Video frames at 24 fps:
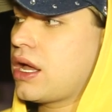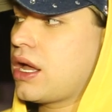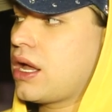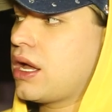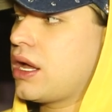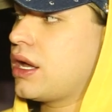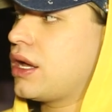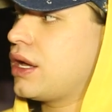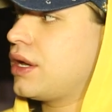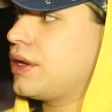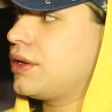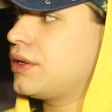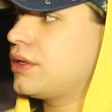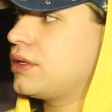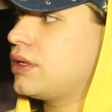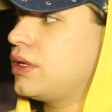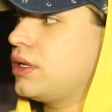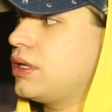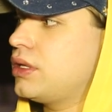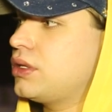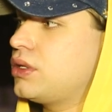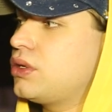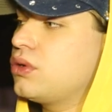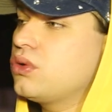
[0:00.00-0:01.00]
А,
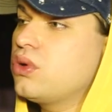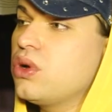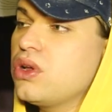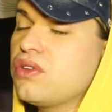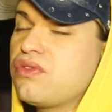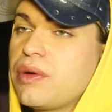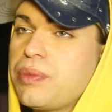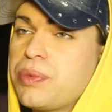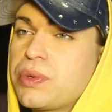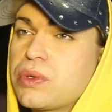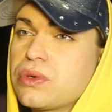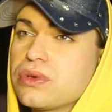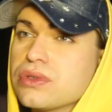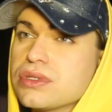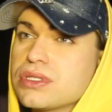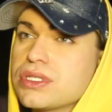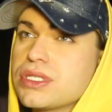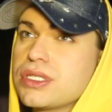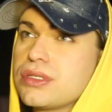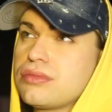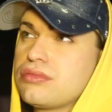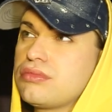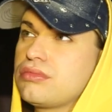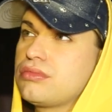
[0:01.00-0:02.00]
другой
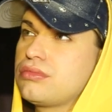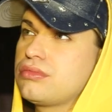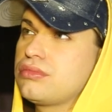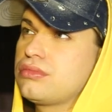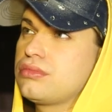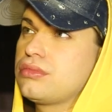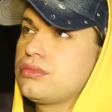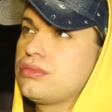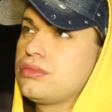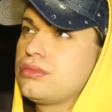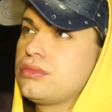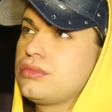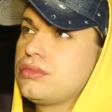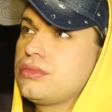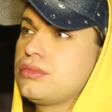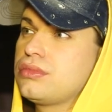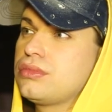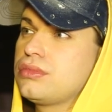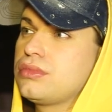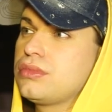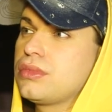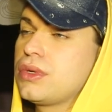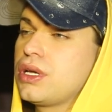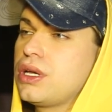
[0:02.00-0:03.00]
вопрос,
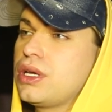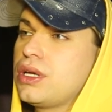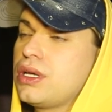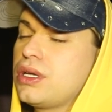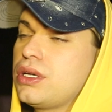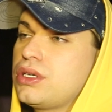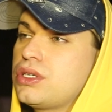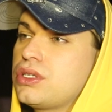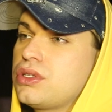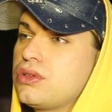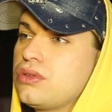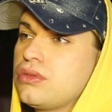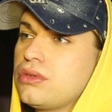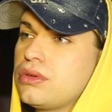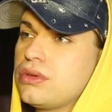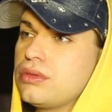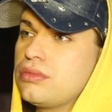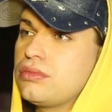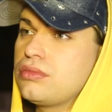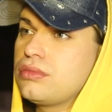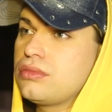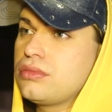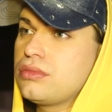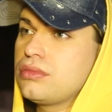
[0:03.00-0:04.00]

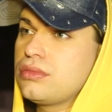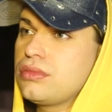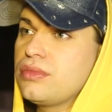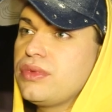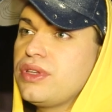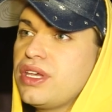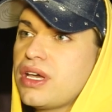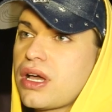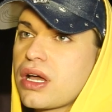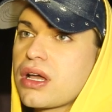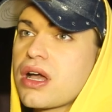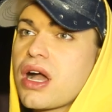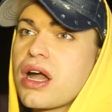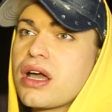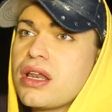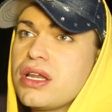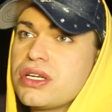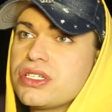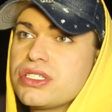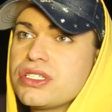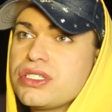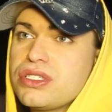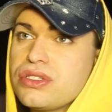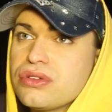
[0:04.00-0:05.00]
что я как
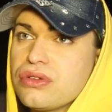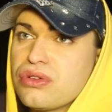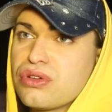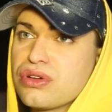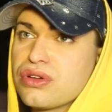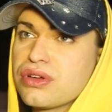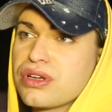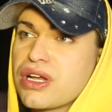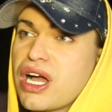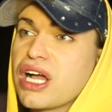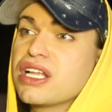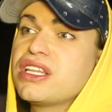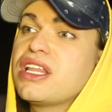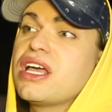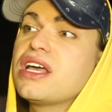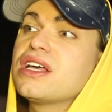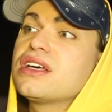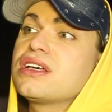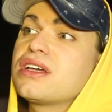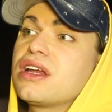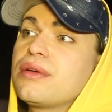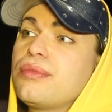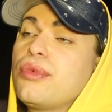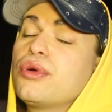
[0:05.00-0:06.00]
режиссер,
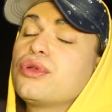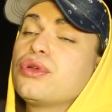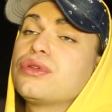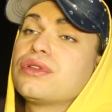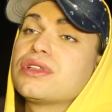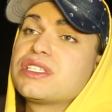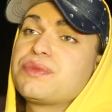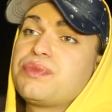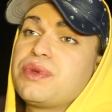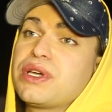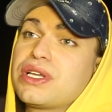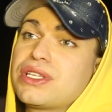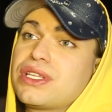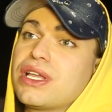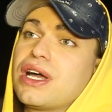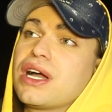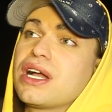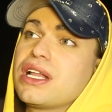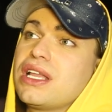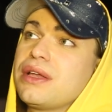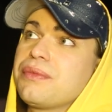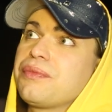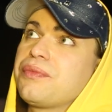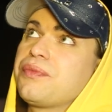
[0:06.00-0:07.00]
когда я работаю над
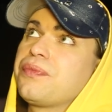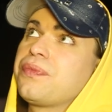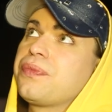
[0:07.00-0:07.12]
спектаклем,